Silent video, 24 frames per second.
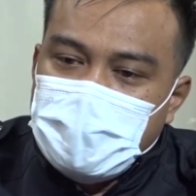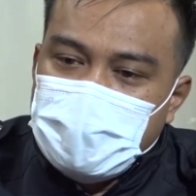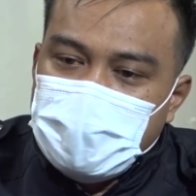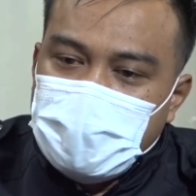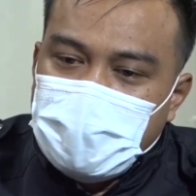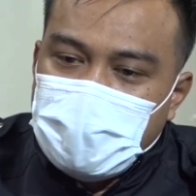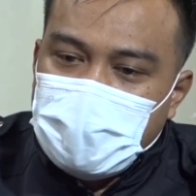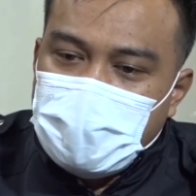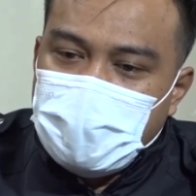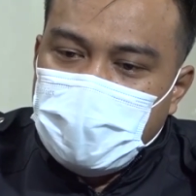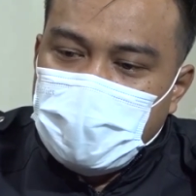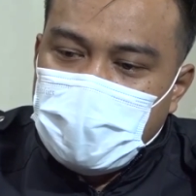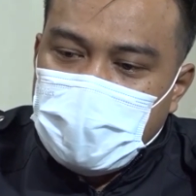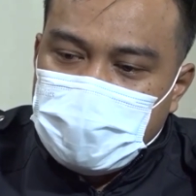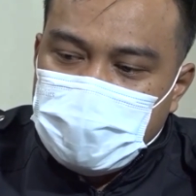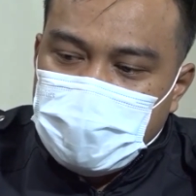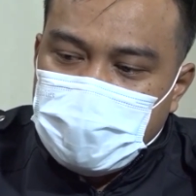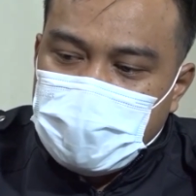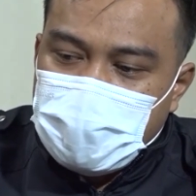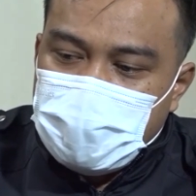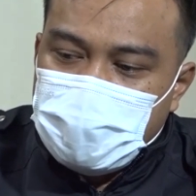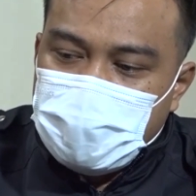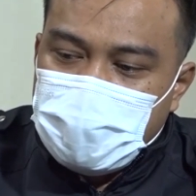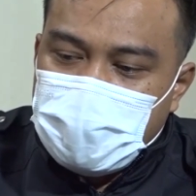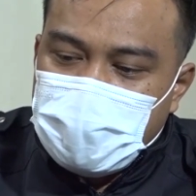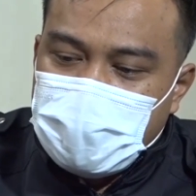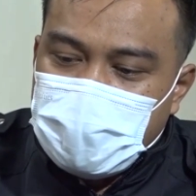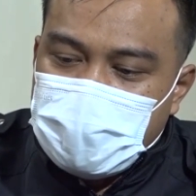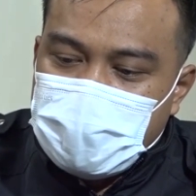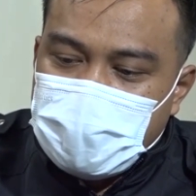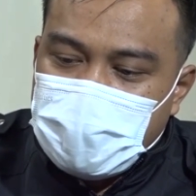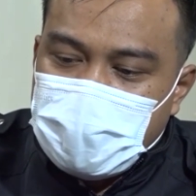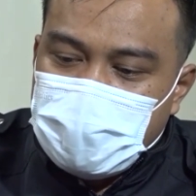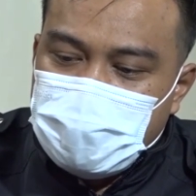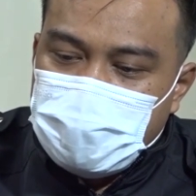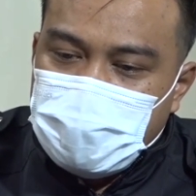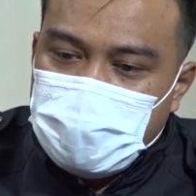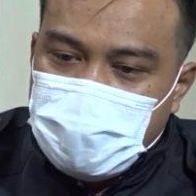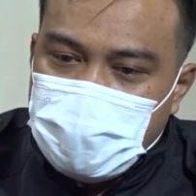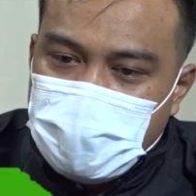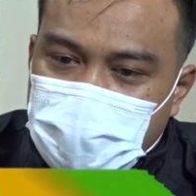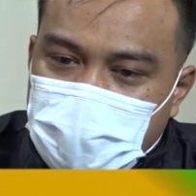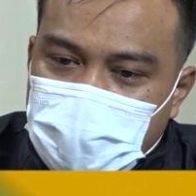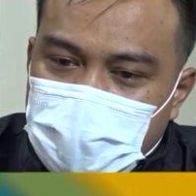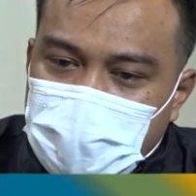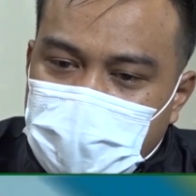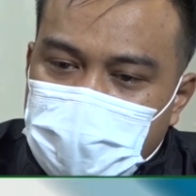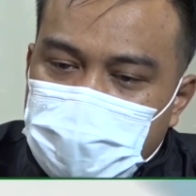di dalam melakukan pendataan
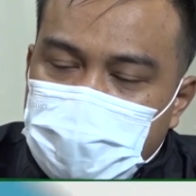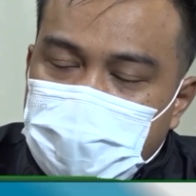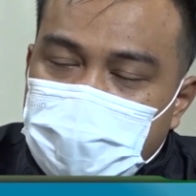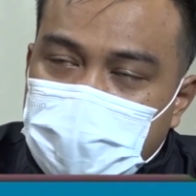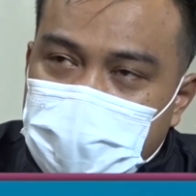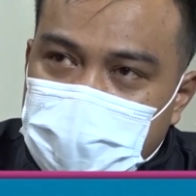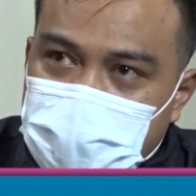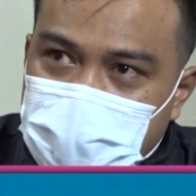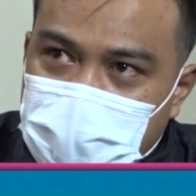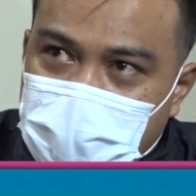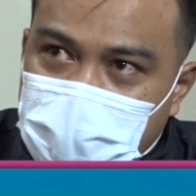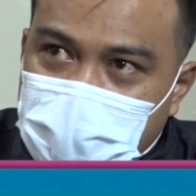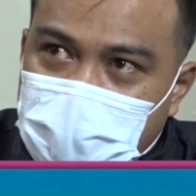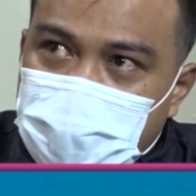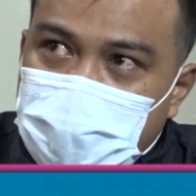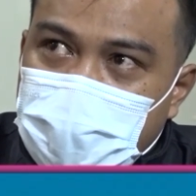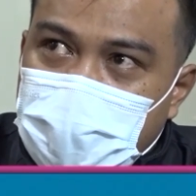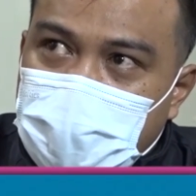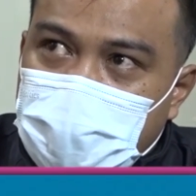pemilih dan memastikan